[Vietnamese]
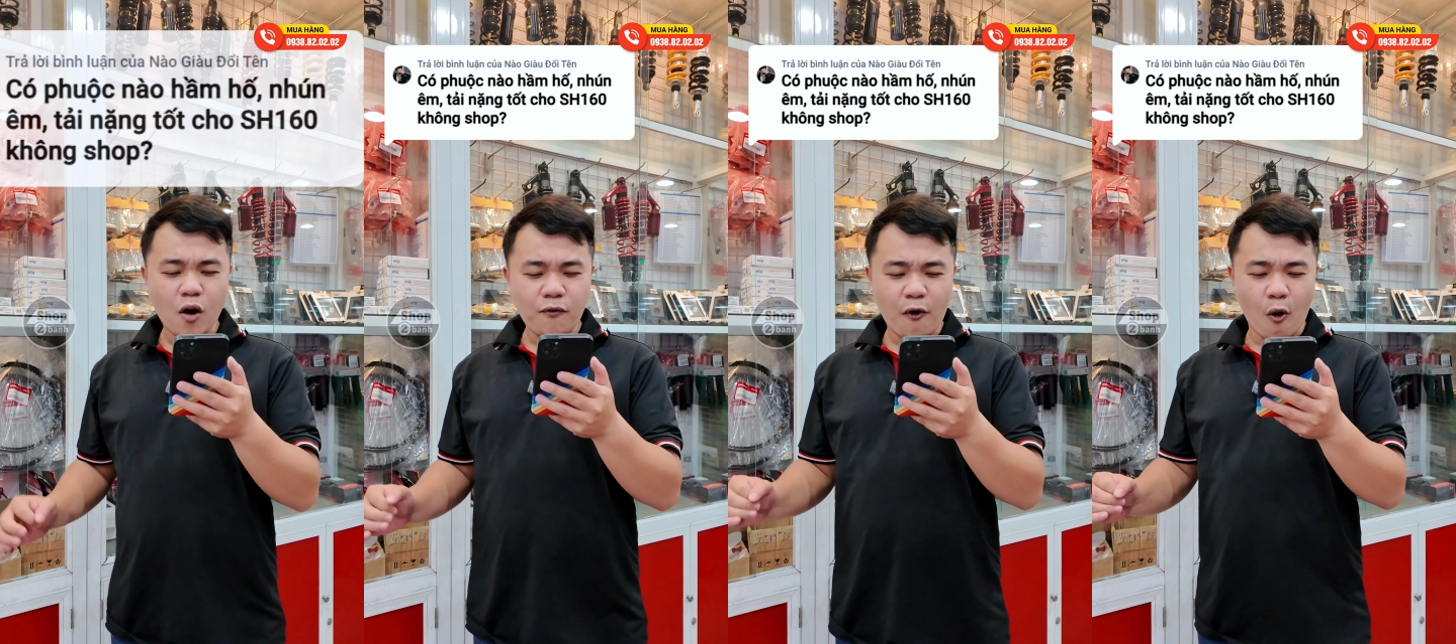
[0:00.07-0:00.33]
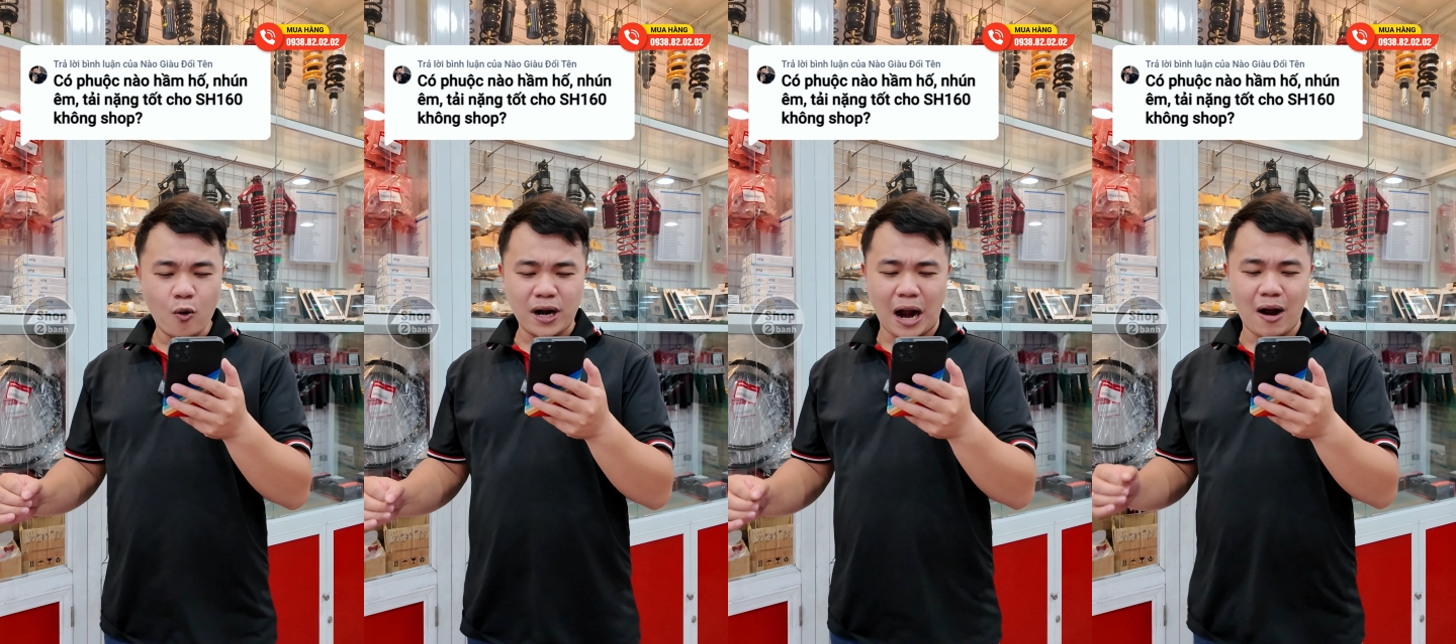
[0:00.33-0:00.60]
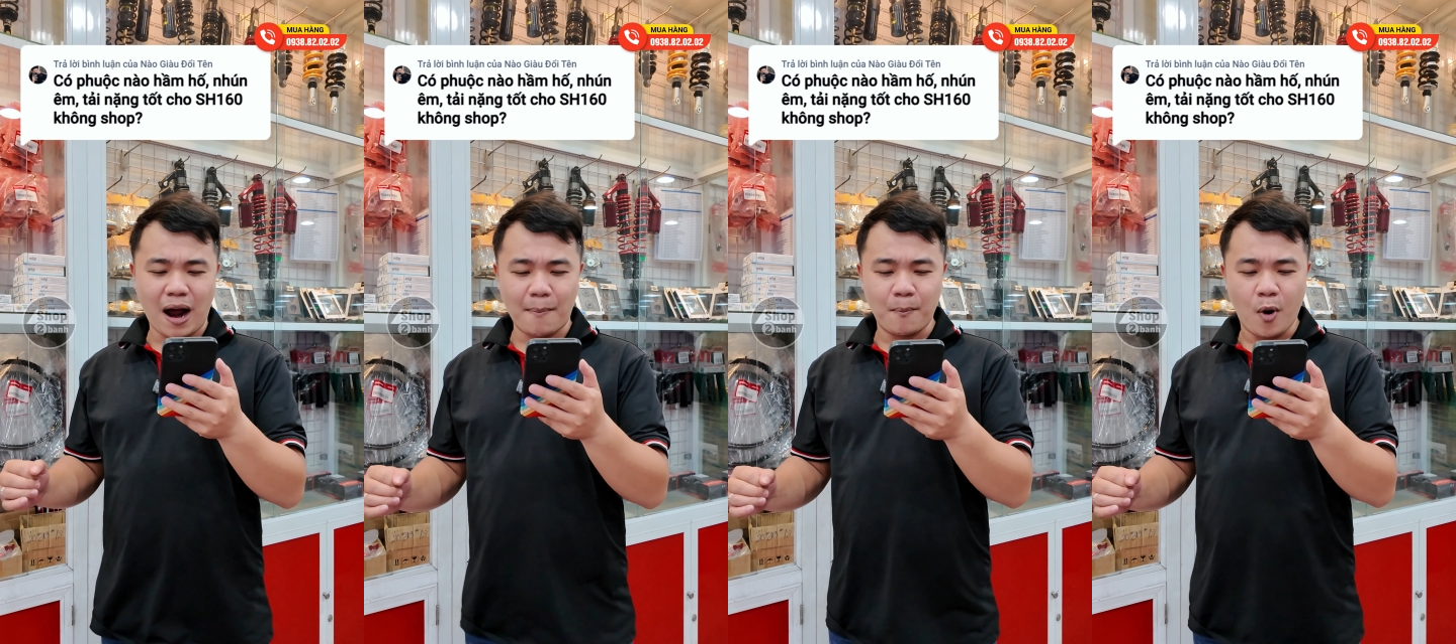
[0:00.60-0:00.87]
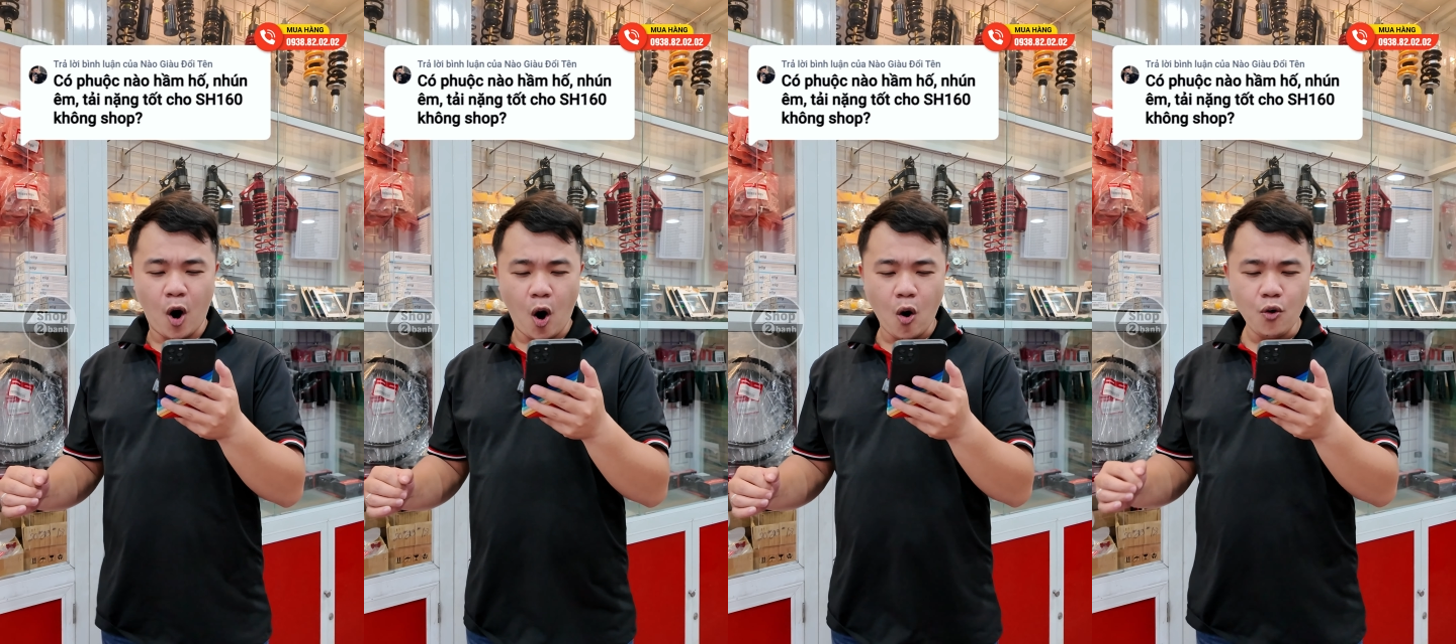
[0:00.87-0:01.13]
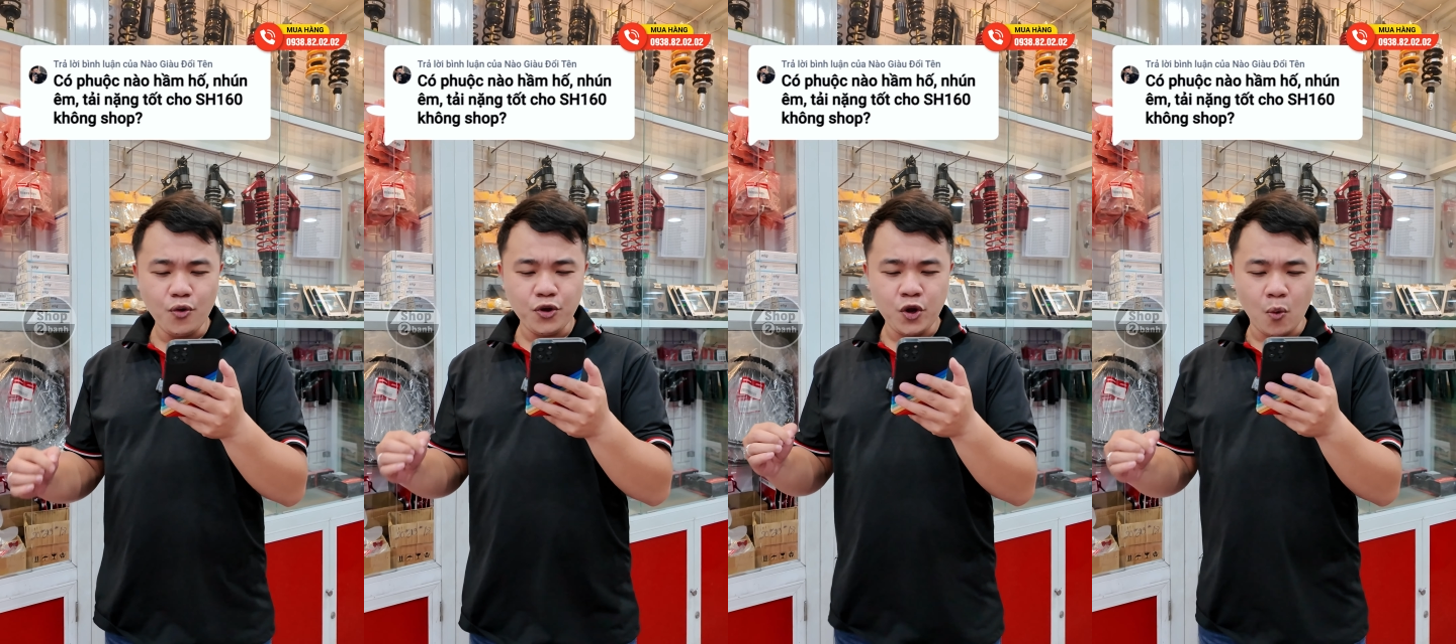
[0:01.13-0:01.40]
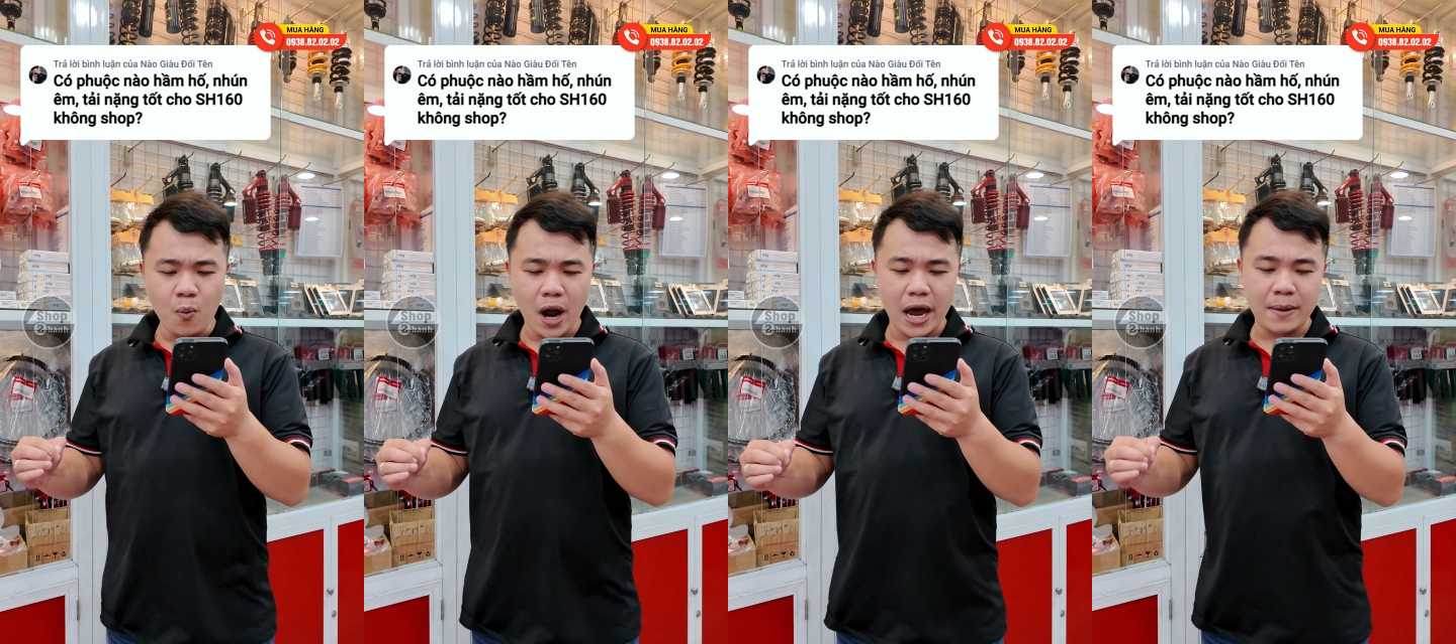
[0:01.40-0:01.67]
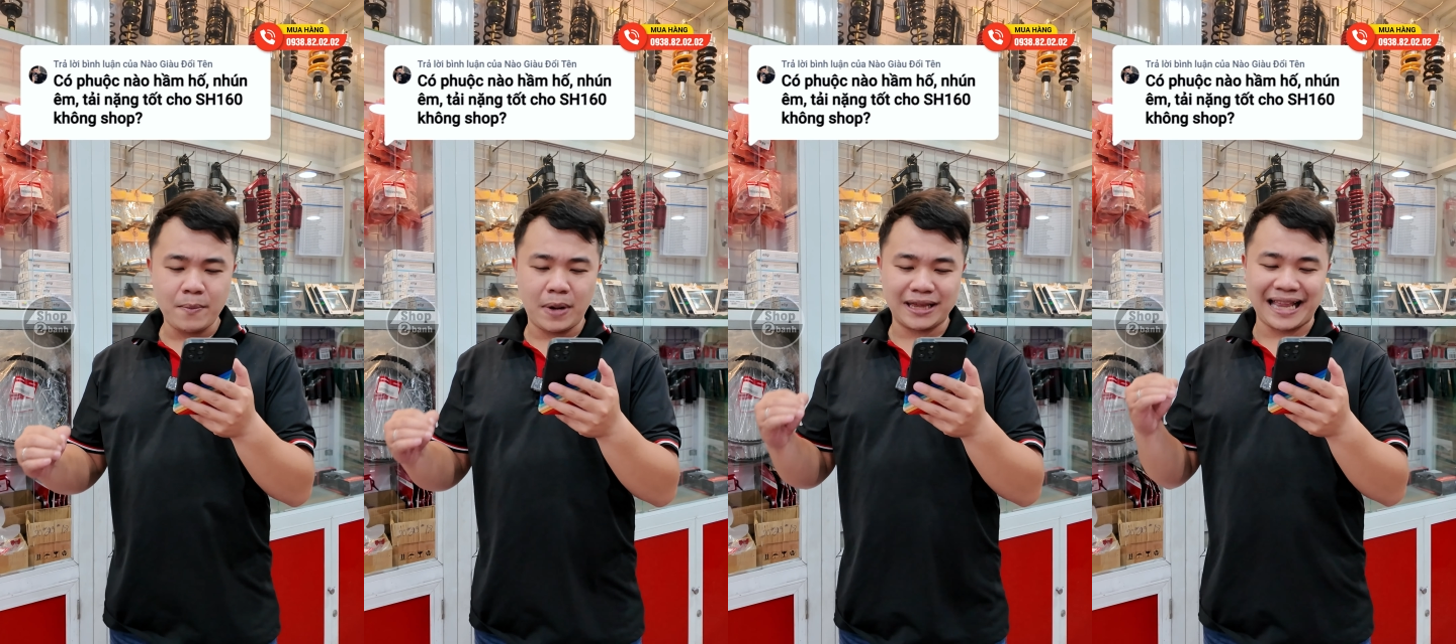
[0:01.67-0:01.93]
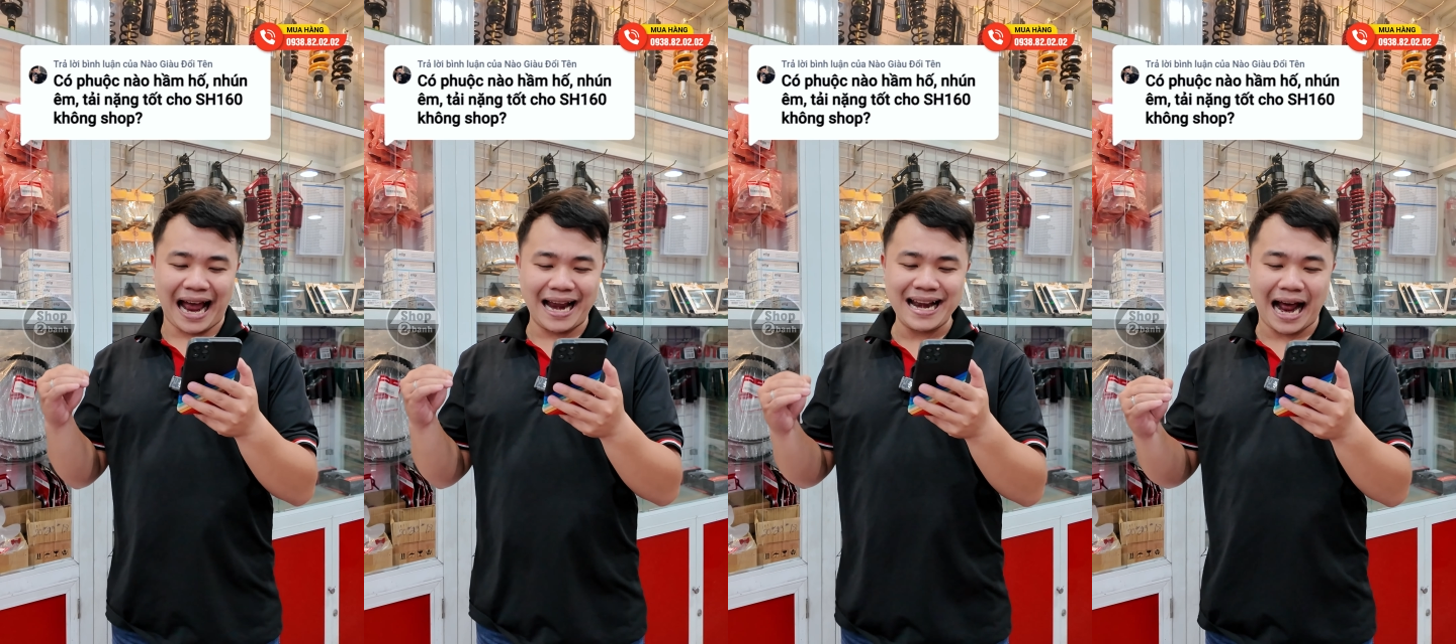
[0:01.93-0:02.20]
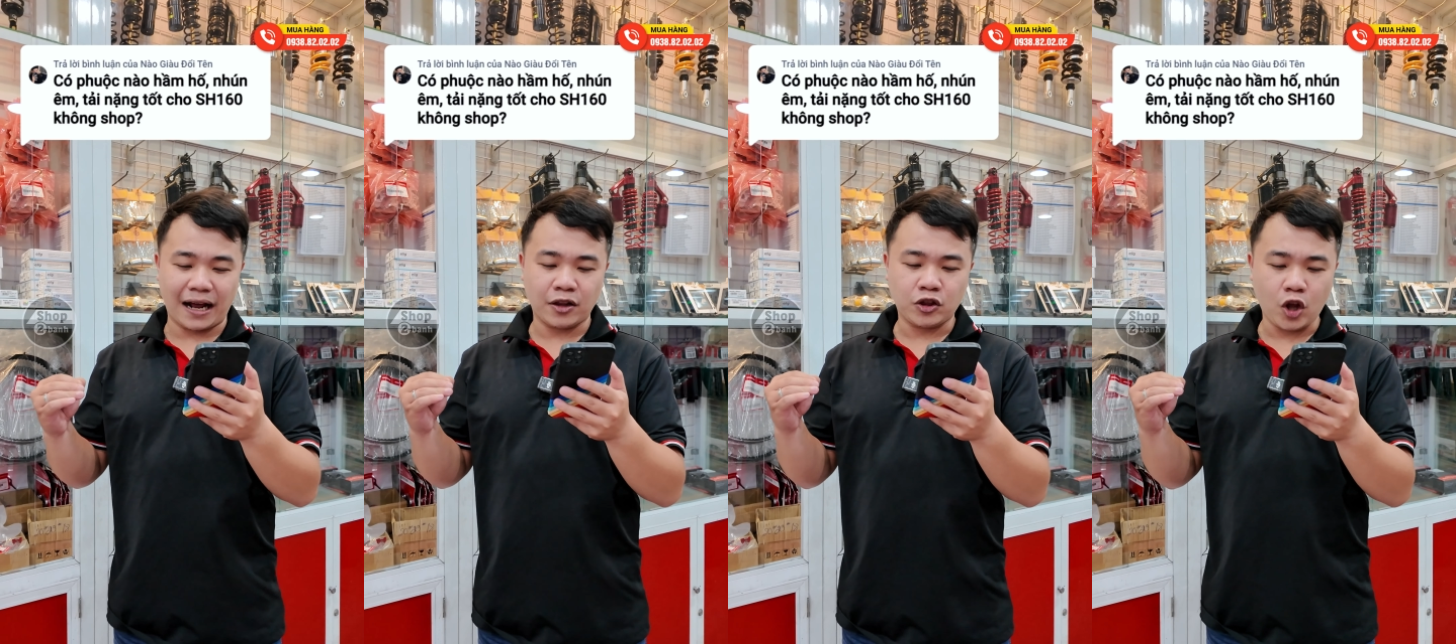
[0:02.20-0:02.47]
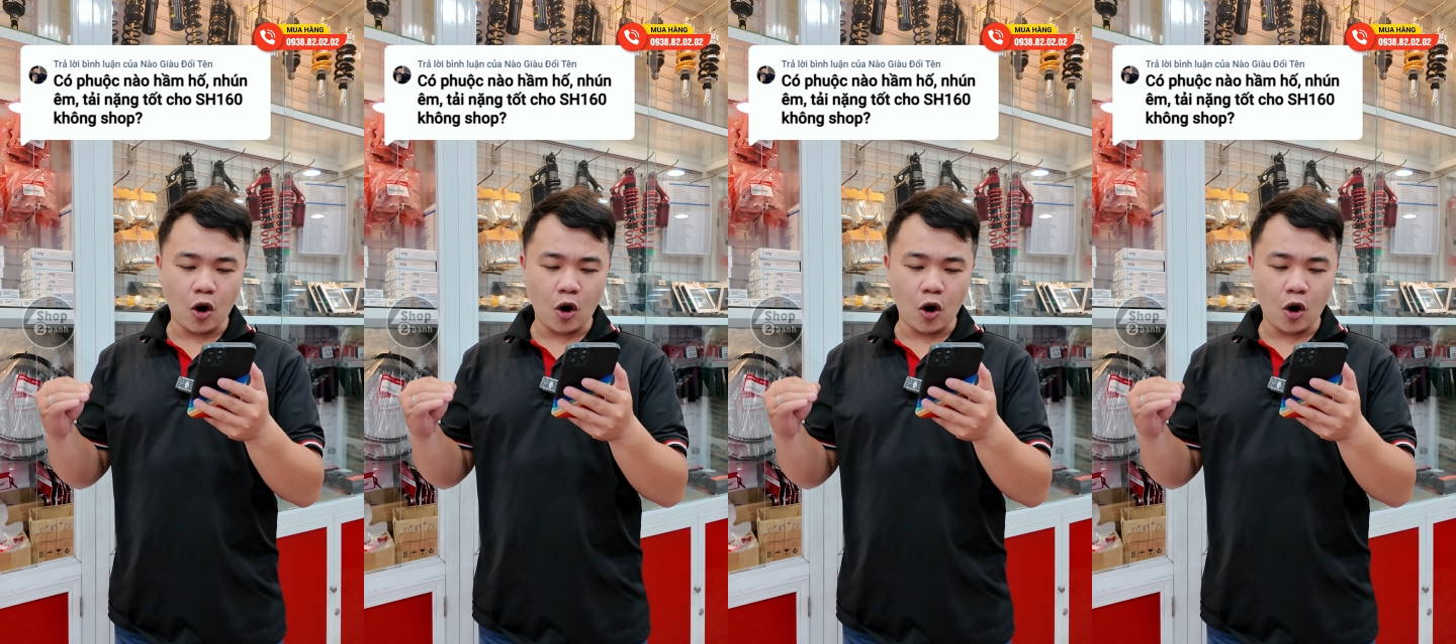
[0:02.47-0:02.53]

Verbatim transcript: Có cuộc nào hầm hố nhúng em mà tải nặng